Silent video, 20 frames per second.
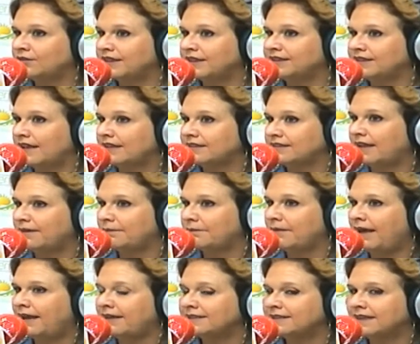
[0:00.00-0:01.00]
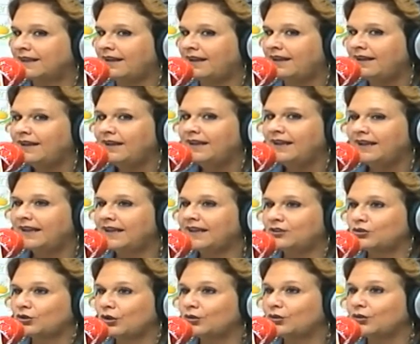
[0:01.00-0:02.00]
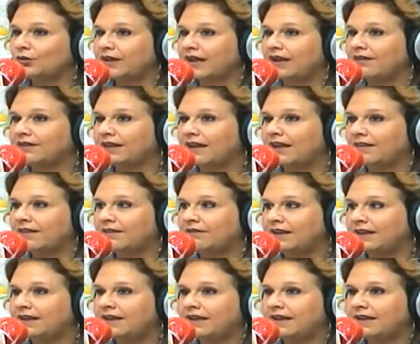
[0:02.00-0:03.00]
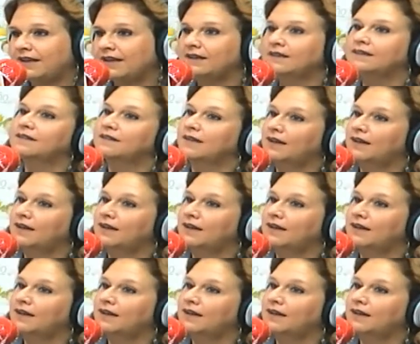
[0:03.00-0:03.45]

Que ya está en marcha y todo lo que habrá de venir, eh,